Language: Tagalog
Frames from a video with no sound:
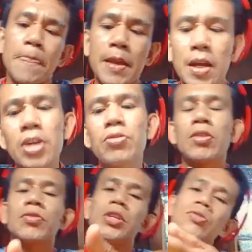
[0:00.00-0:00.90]
niya karon
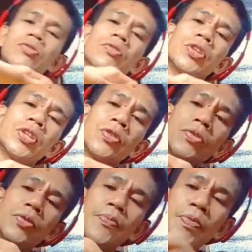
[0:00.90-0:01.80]
ako na itudlo
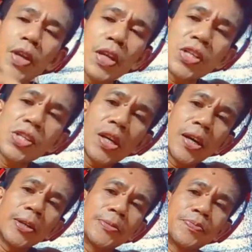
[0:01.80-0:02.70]
ninyo kini
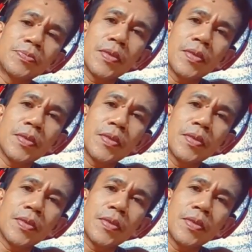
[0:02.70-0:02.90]
siya